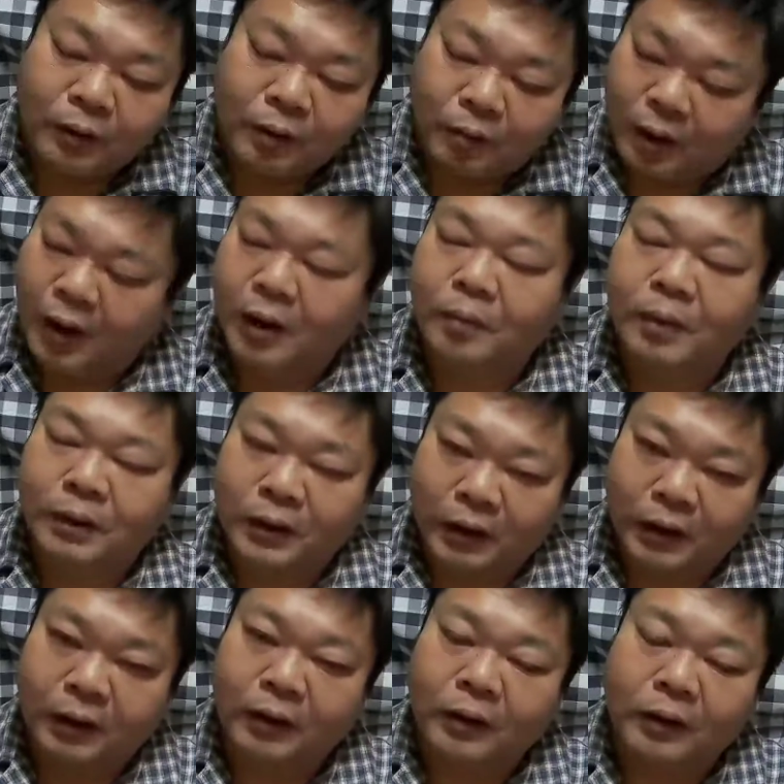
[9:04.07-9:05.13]
れは分かりませ
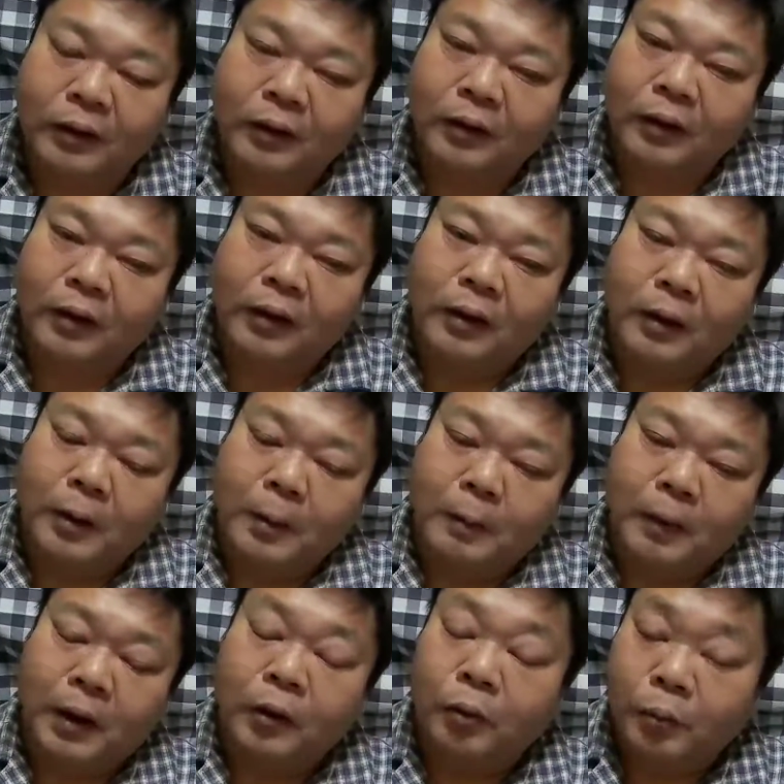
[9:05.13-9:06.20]
ん
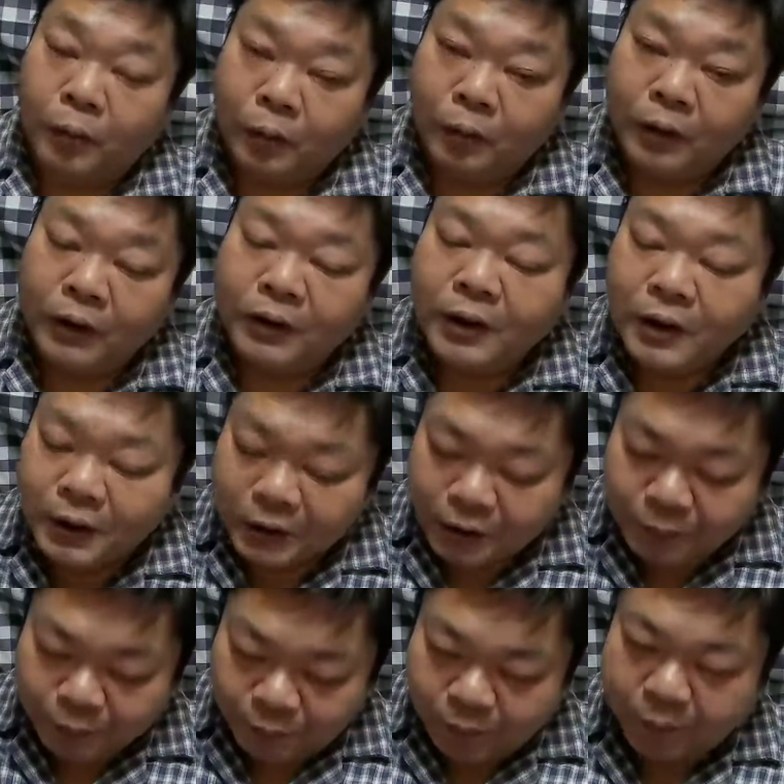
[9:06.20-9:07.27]
けどもいずれにし
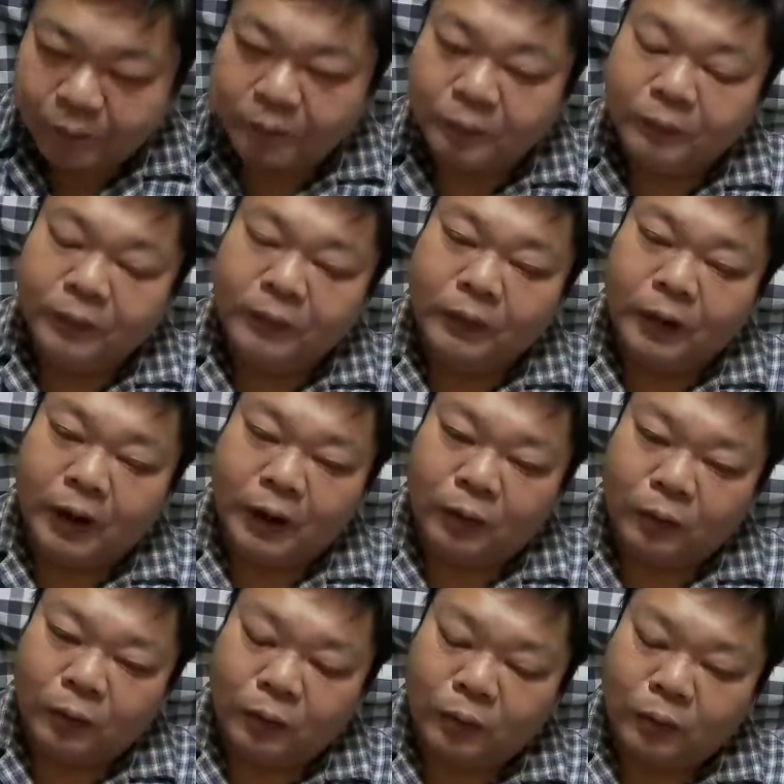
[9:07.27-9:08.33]
てもあ
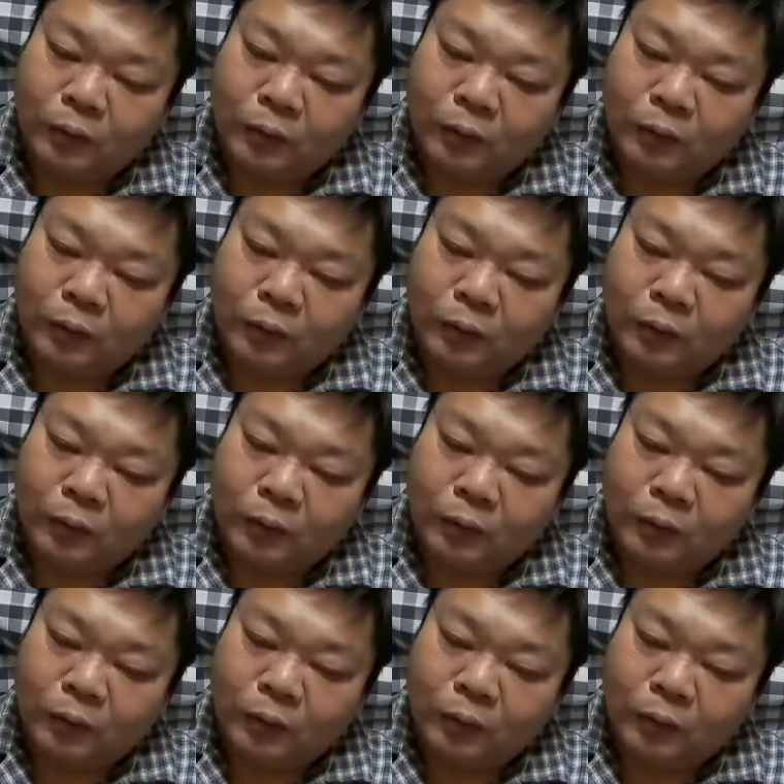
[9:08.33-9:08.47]
の